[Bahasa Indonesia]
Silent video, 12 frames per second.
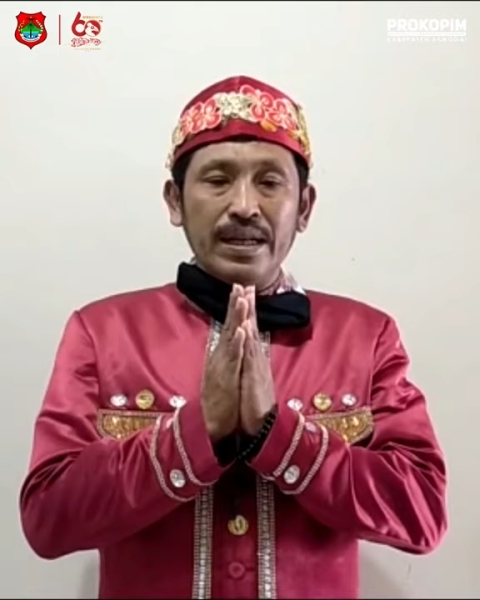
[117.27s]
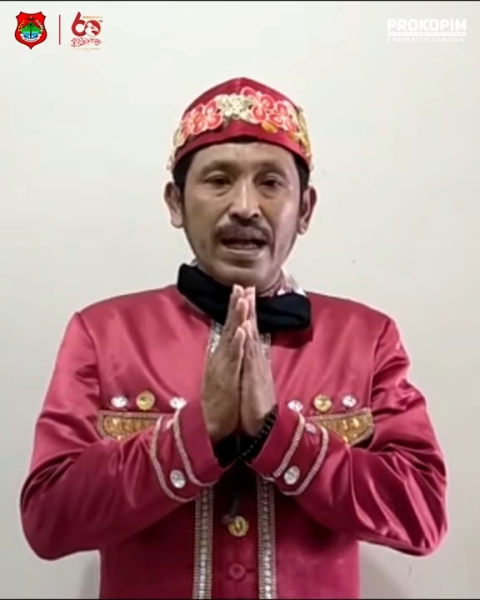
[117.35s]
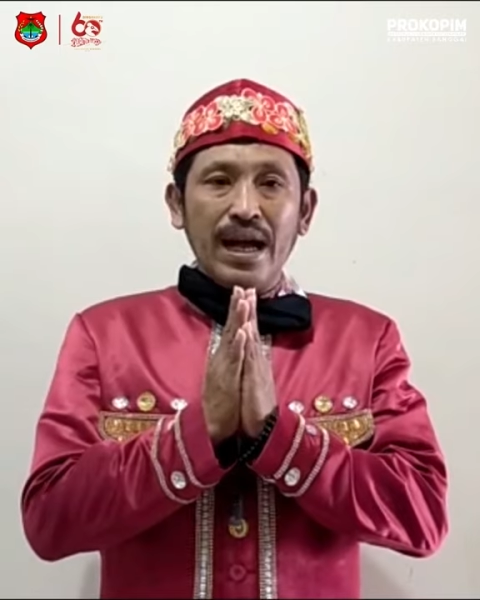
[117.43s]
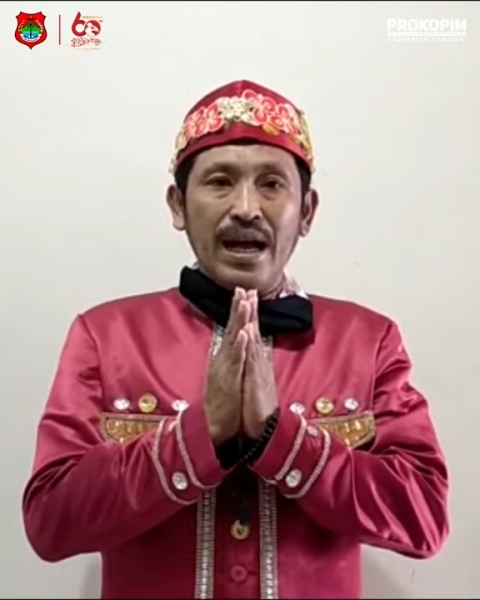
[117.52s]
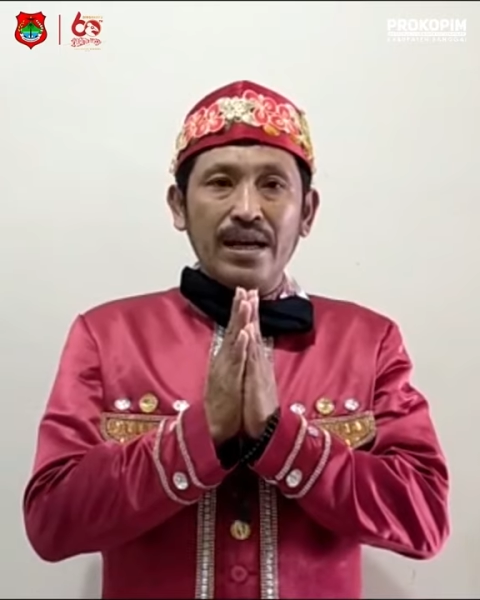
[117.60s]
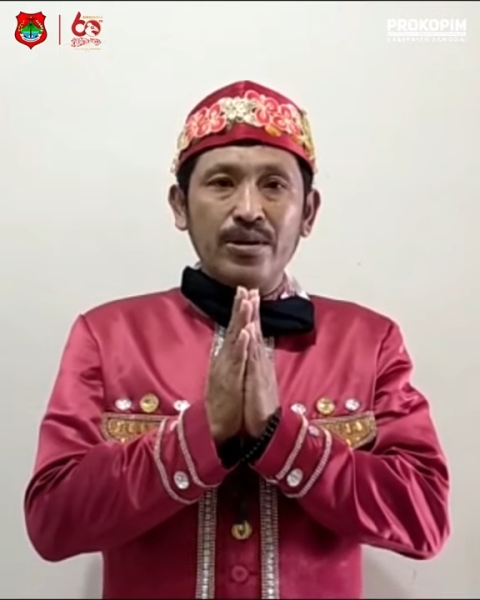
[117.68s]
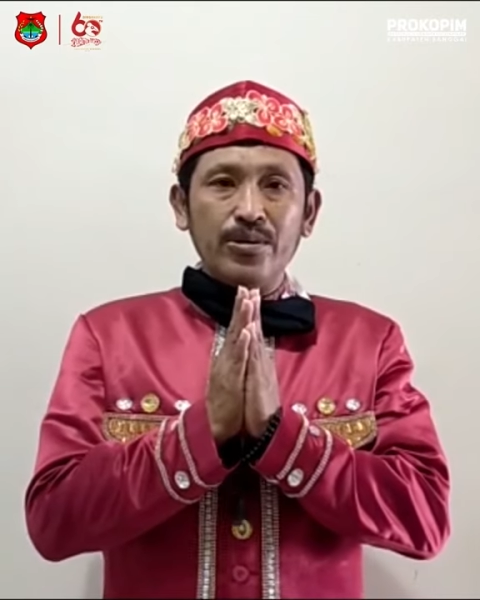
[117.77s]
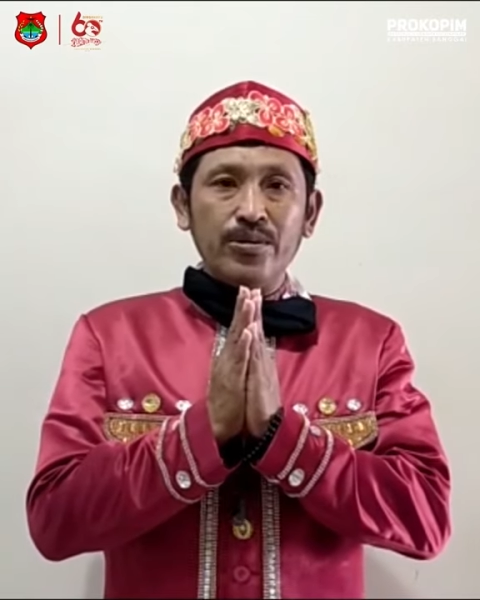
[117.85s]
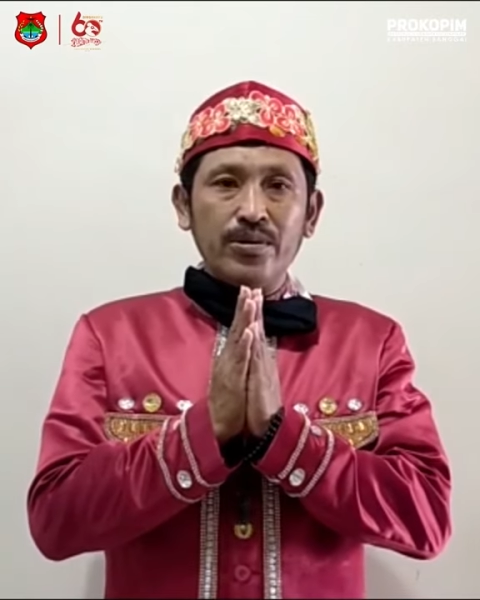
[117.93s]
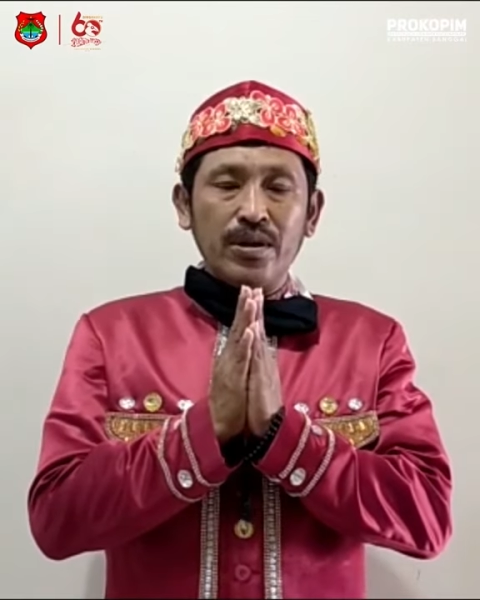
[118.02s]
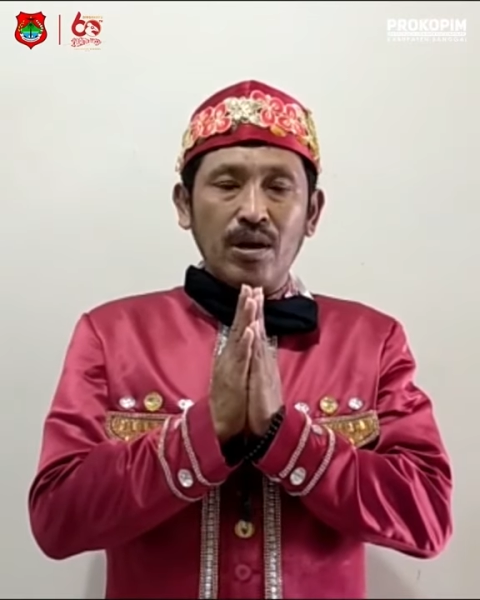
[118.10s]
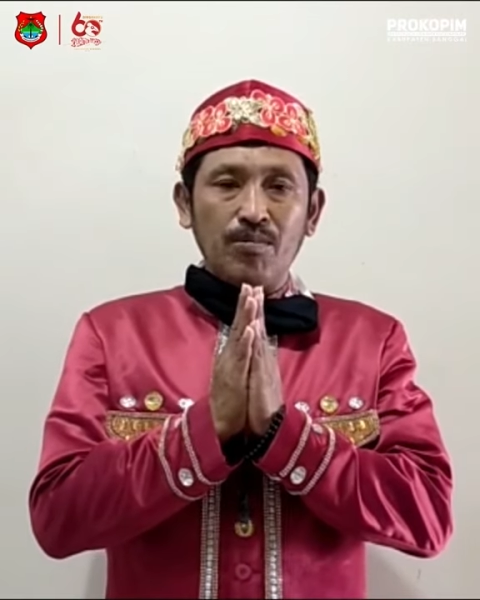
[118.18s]

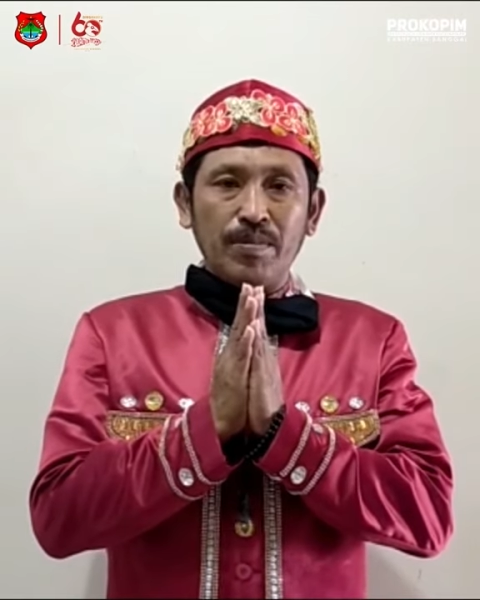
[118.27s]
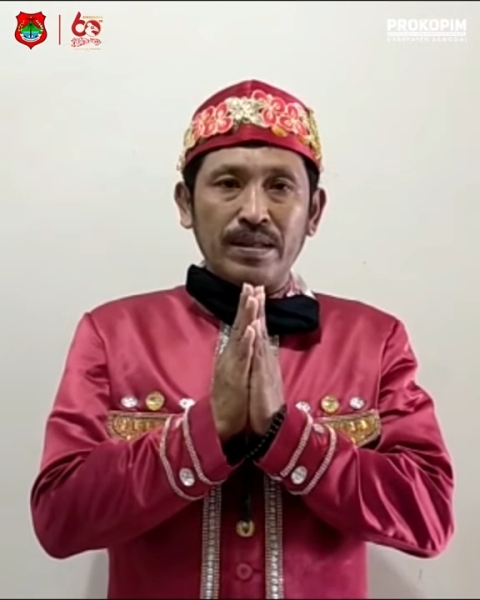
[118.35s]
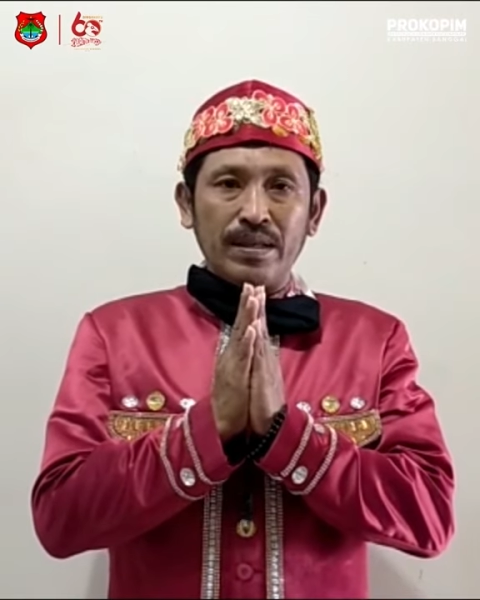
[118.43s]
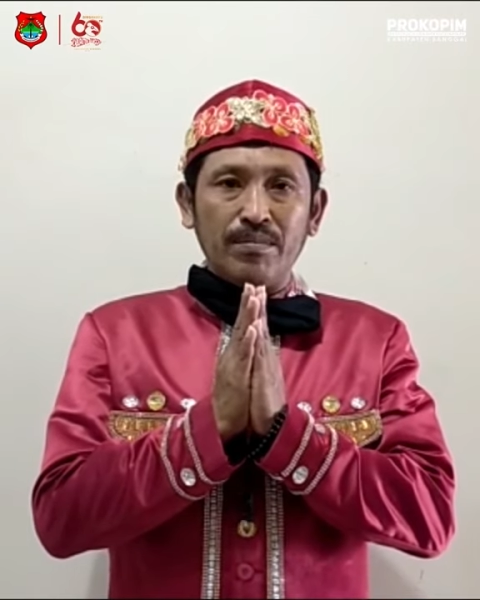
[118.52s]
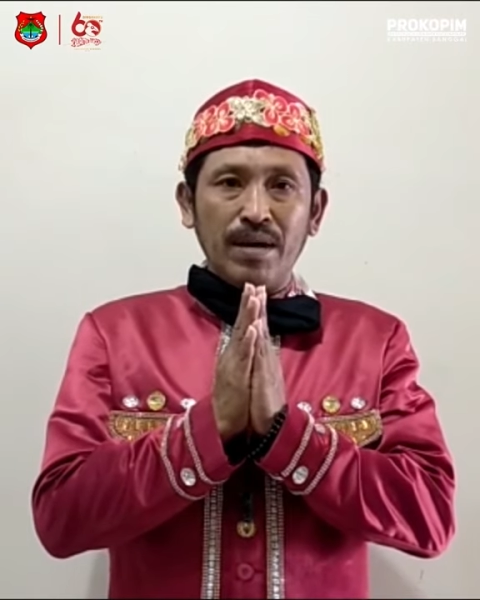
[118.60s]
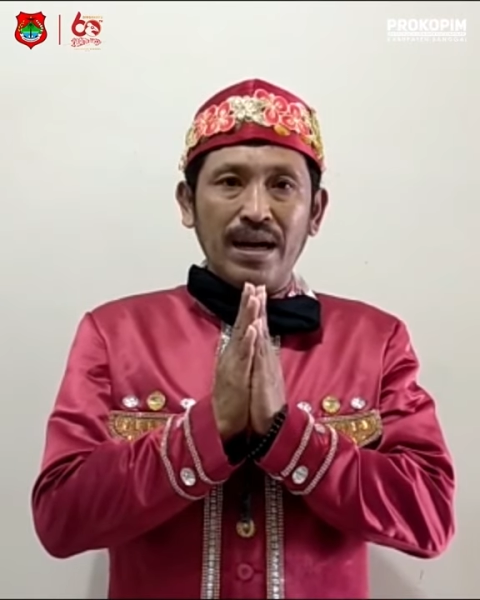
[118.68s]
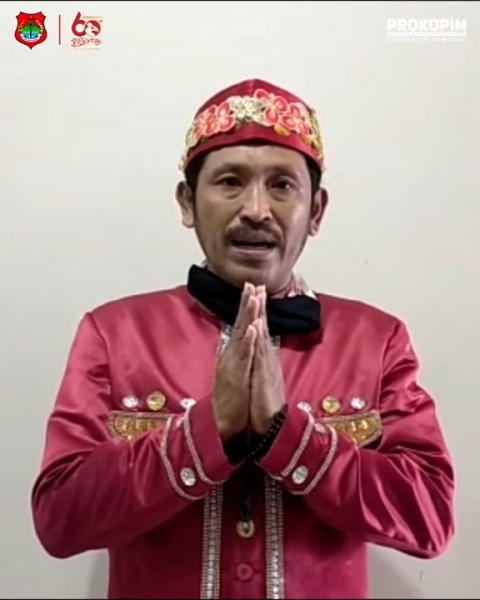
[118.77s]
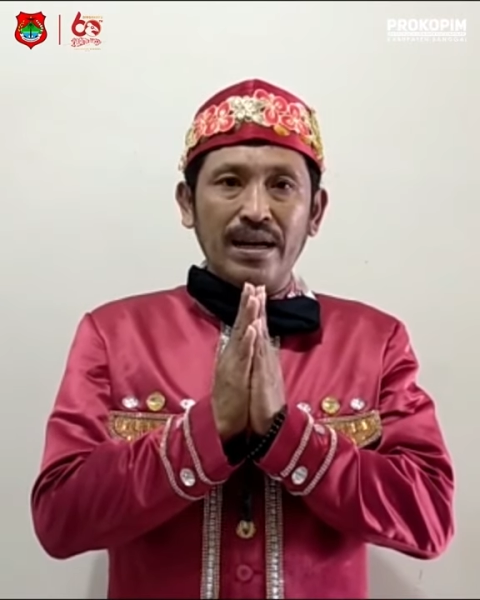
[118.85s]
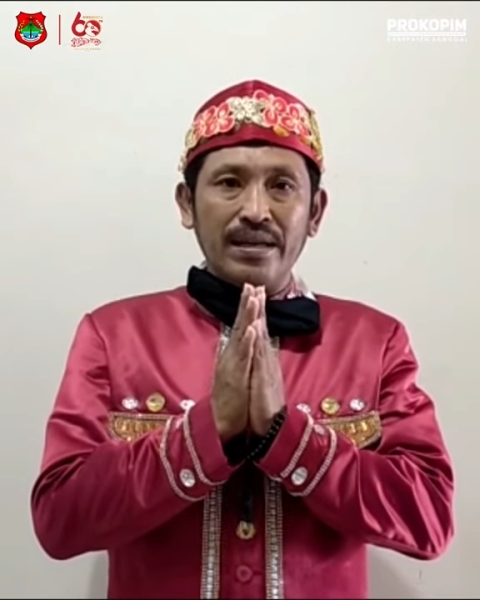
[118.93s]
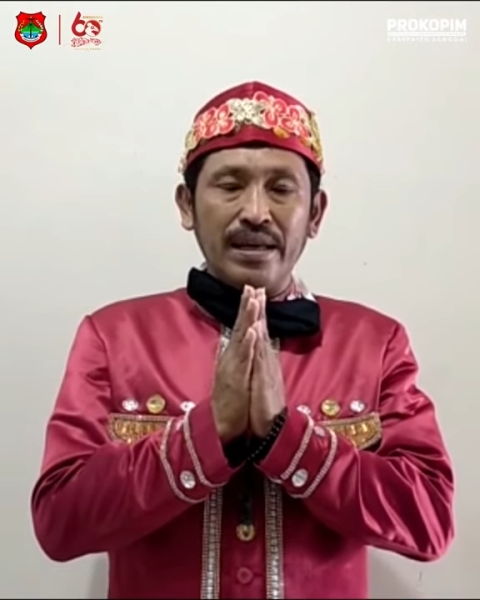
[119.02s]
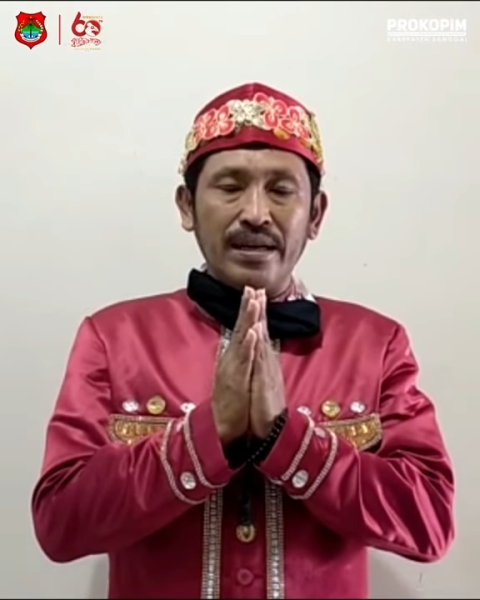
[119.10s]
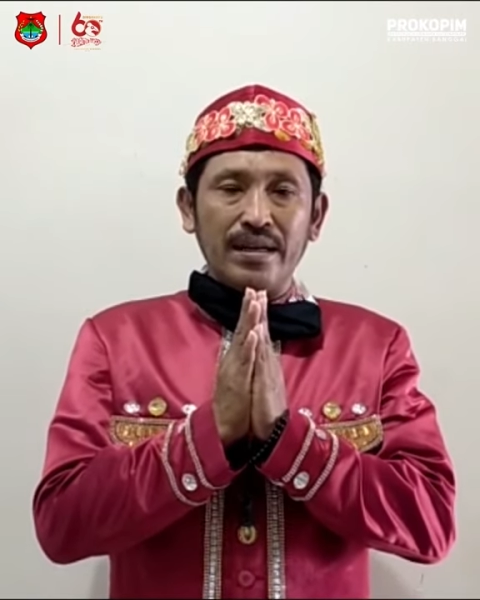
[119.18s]
Dirgahayu Kabupaten
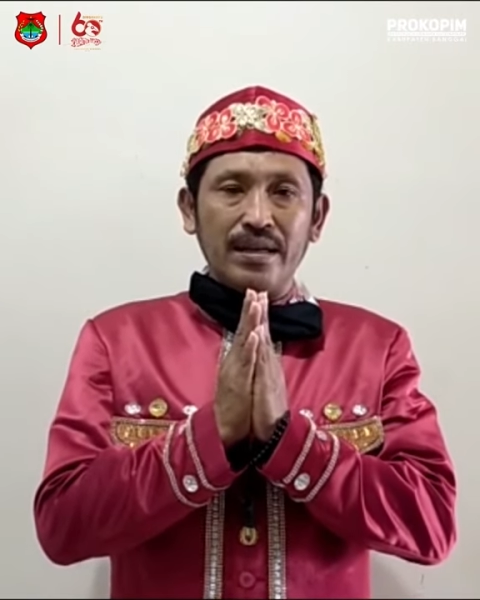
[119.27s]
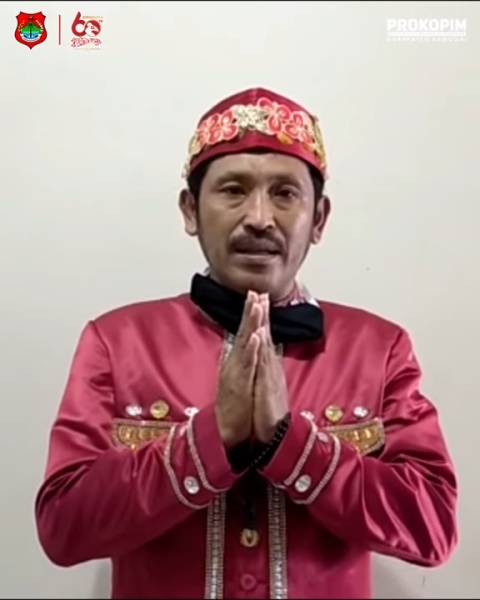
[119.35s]
Banggai yang